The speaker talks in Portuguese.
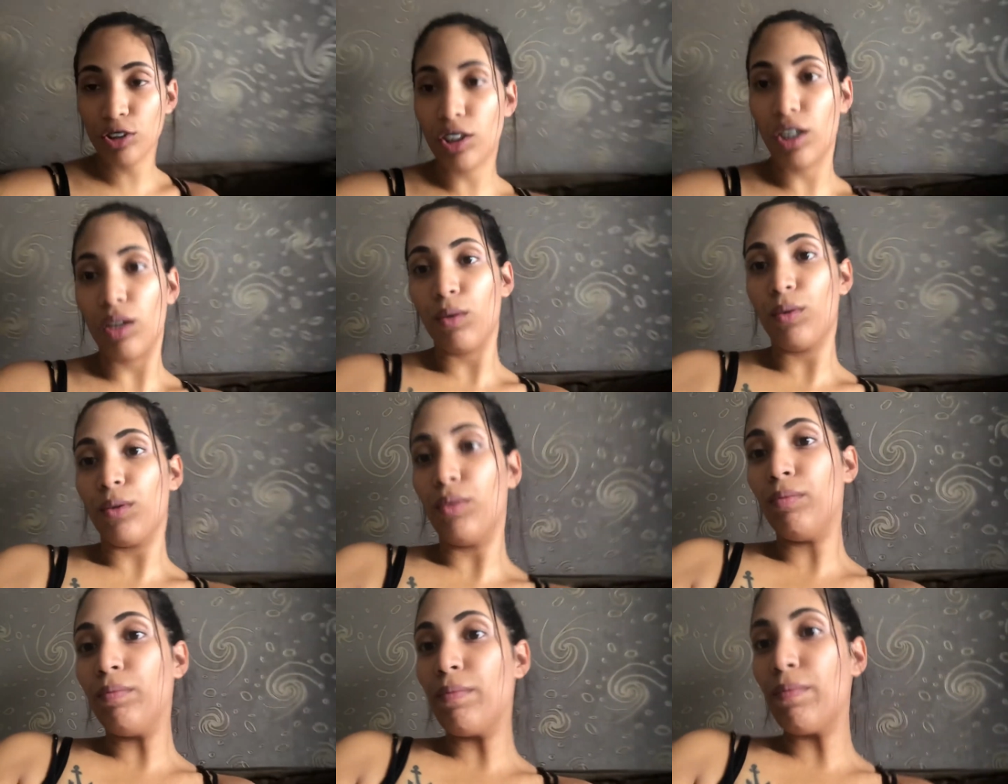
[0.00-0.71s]
de
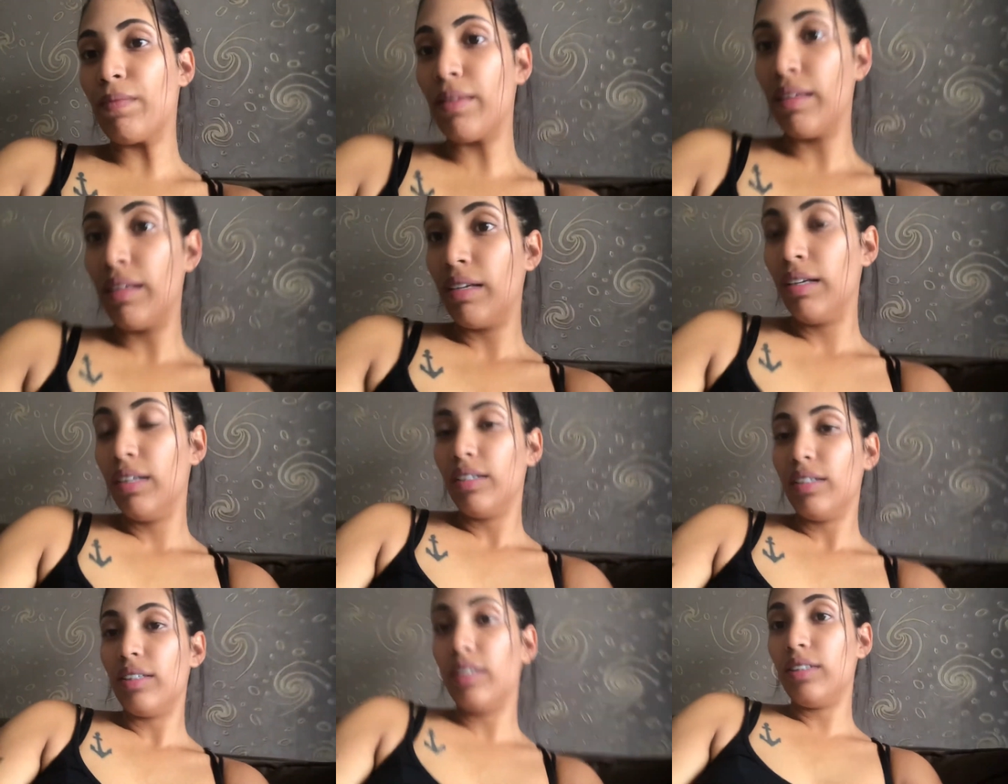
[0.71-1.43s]
calor.
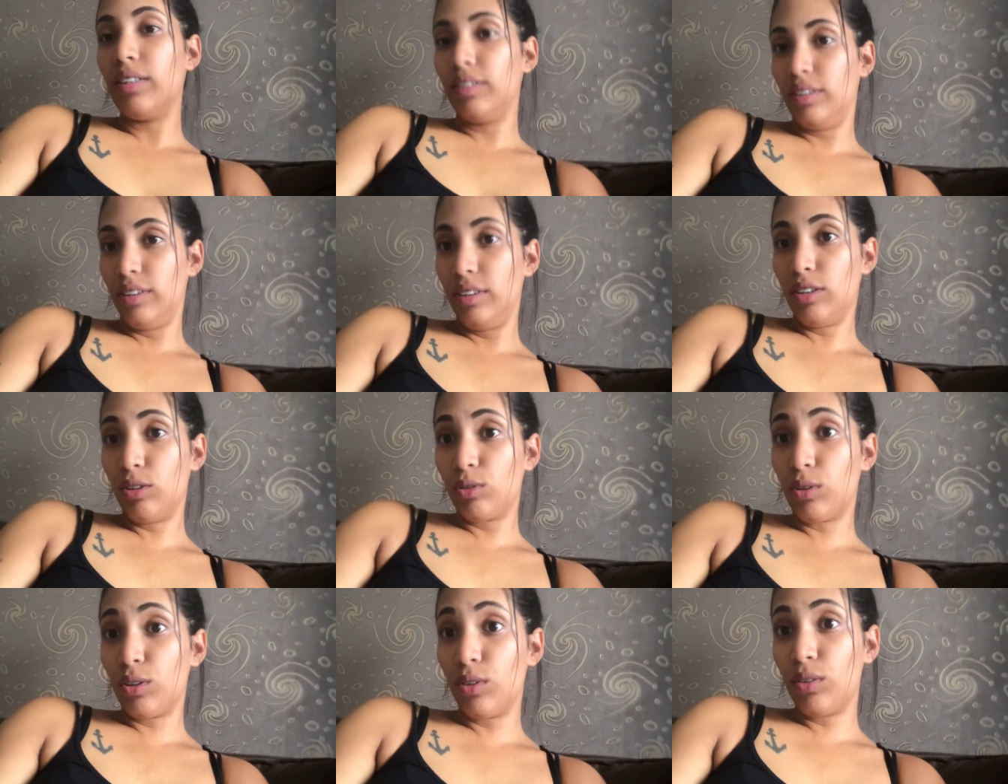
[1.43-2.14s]
E
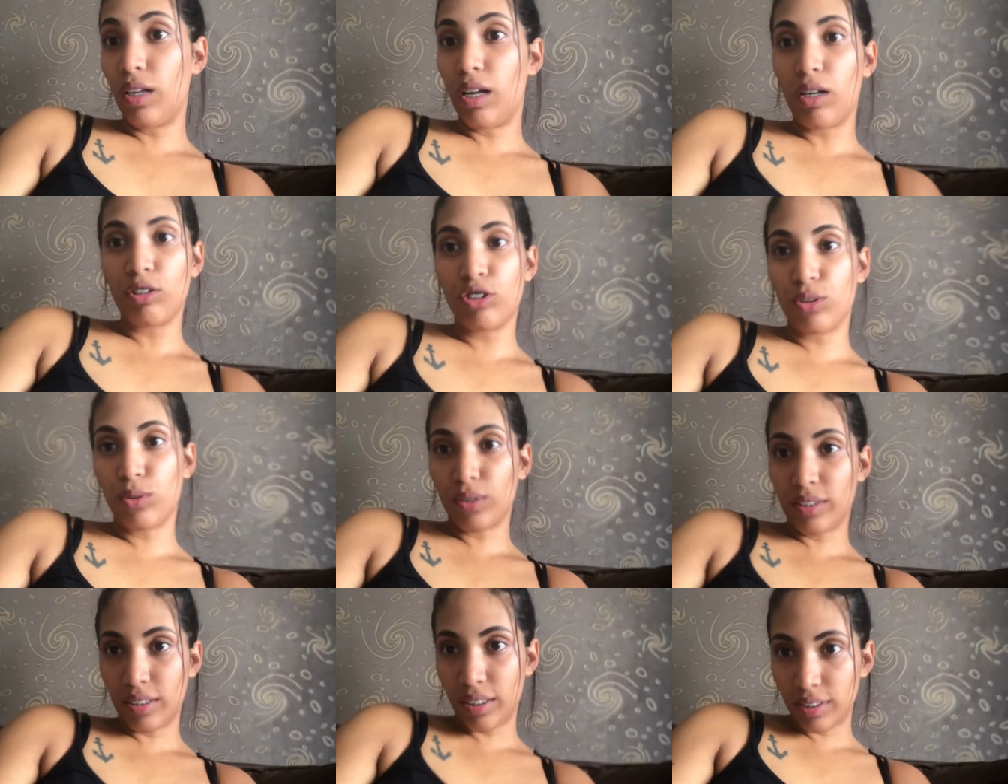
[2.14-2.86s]
eu tô indo lá que eu já
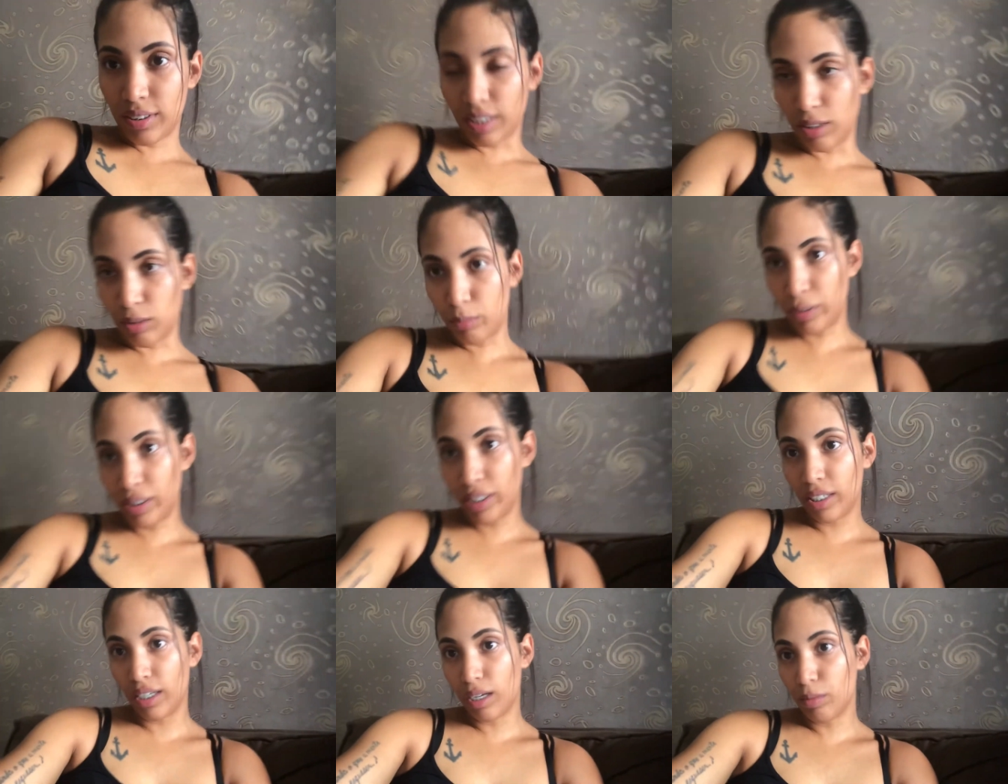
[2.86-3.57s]
tô atrasada.
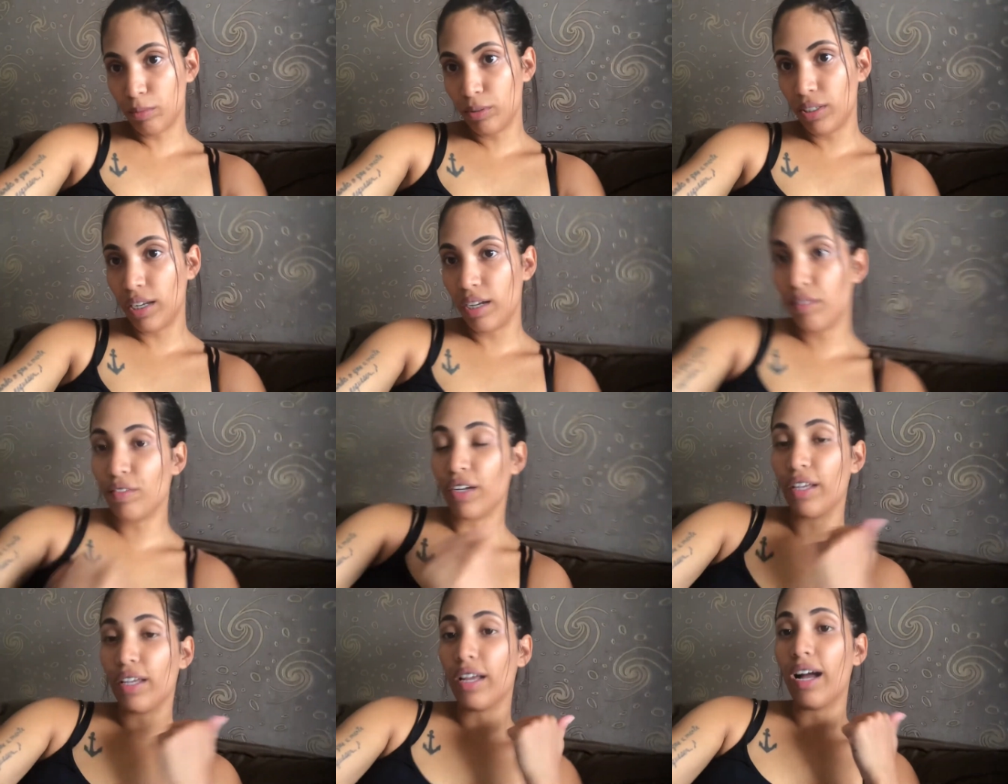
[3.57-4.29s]
Marquei que a mulher
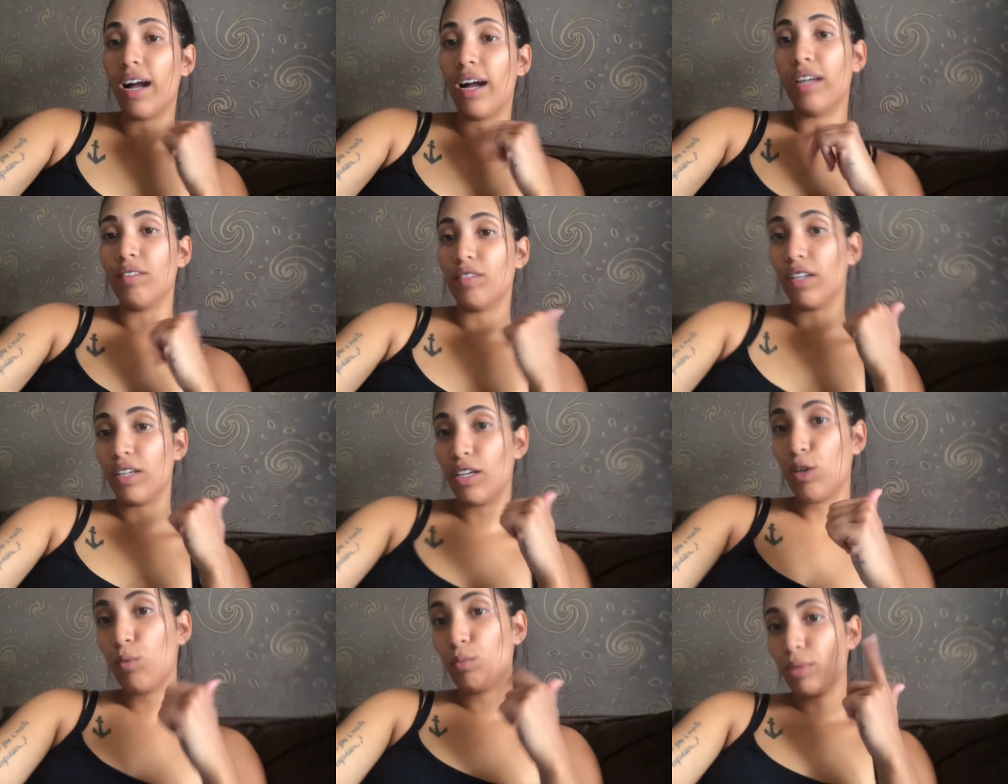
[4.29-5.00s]
vai. Ai, vai
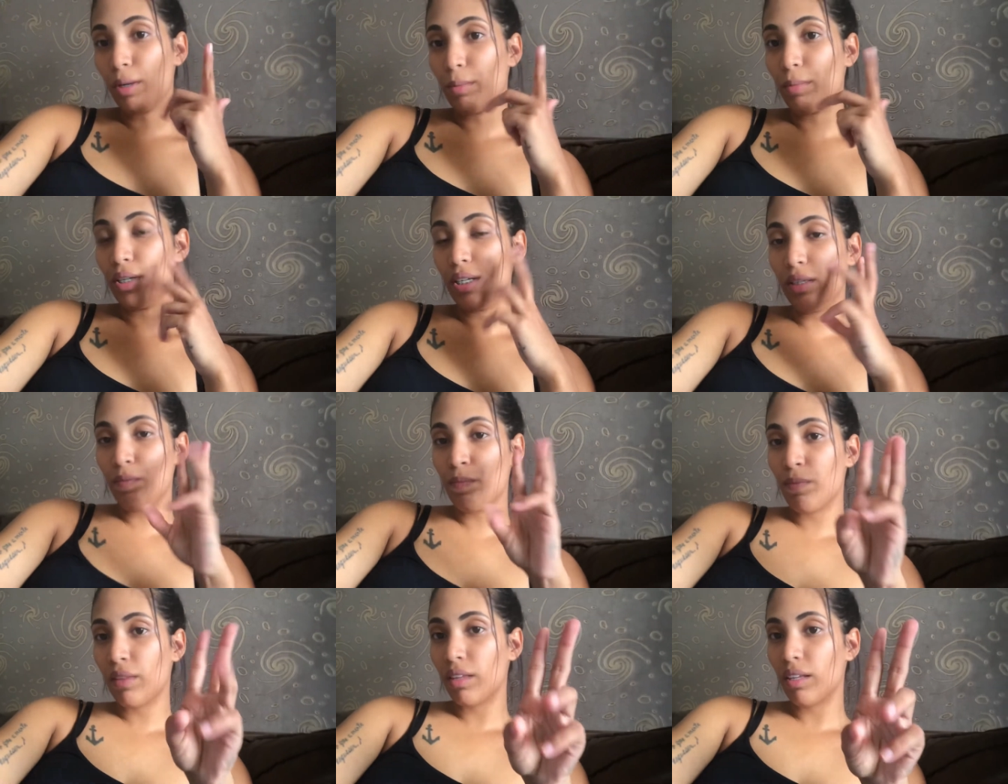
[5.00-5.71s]
eu, minha mãe
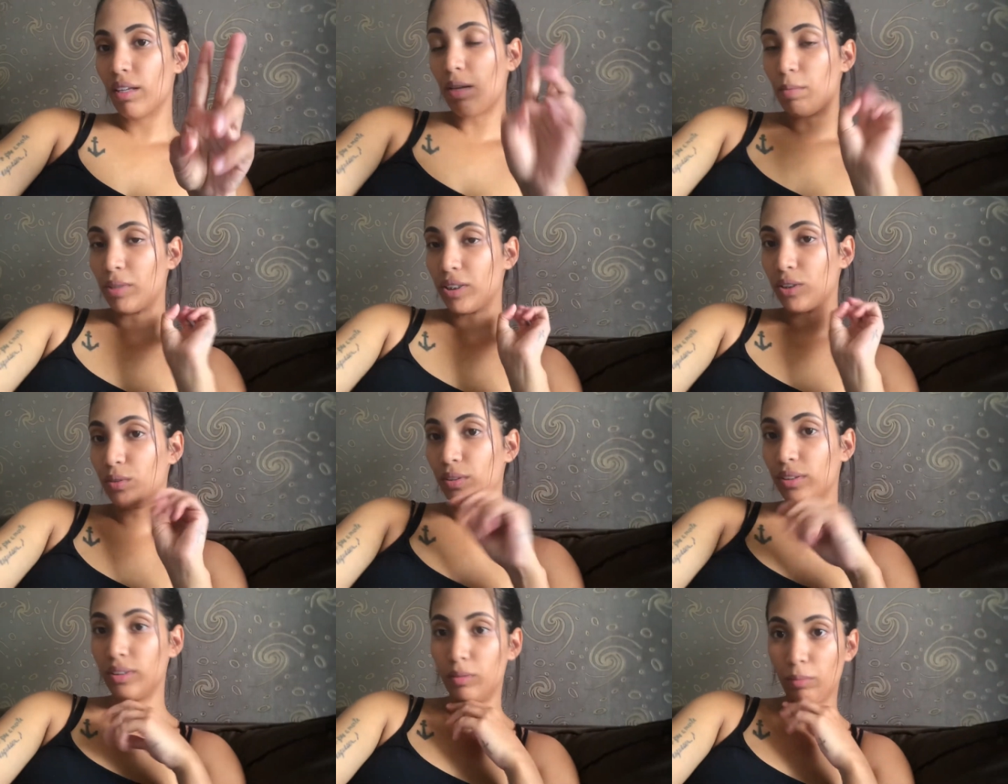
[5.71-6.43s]
e mais
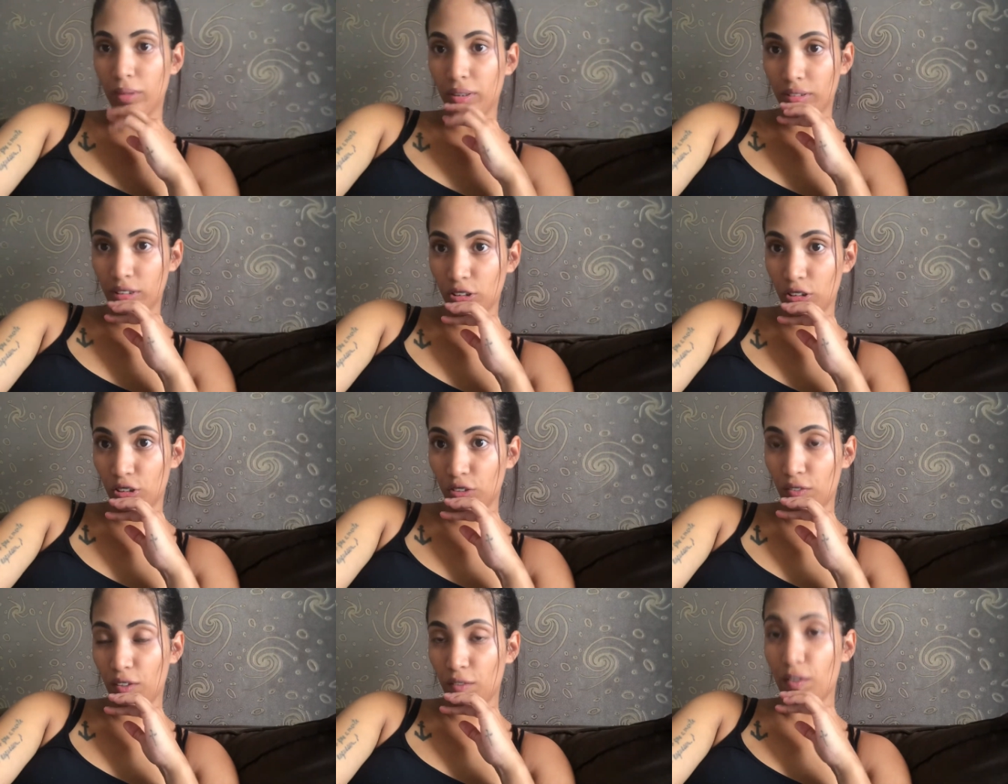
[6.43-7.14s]
duas irmãs. A
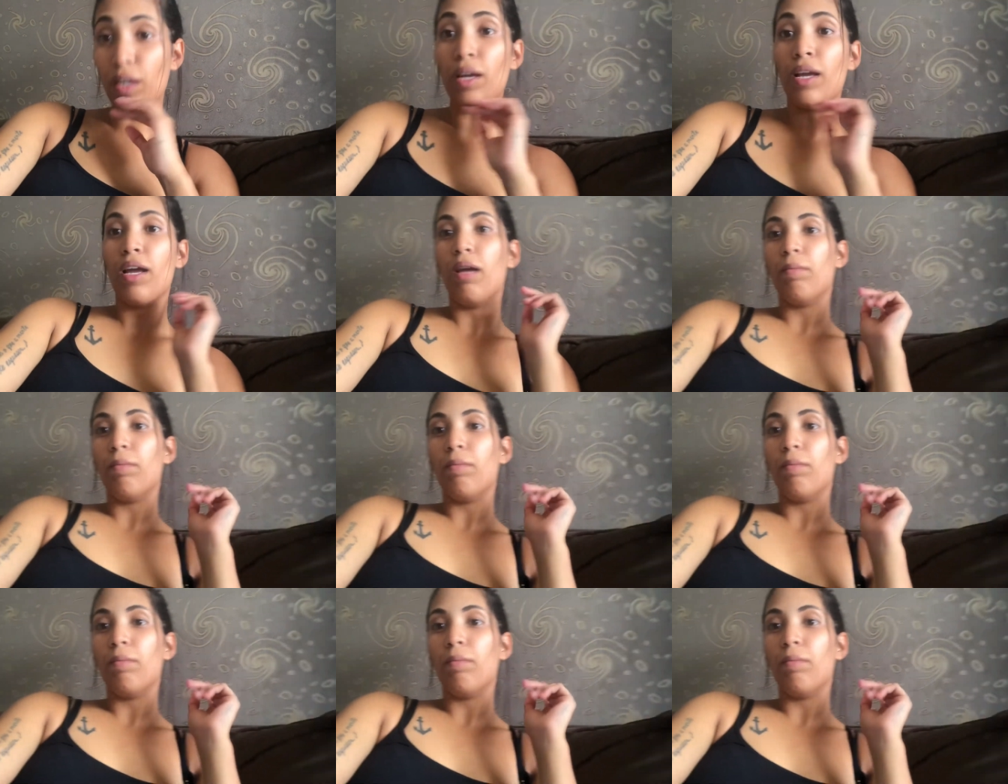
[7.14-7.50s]
gente vai ver.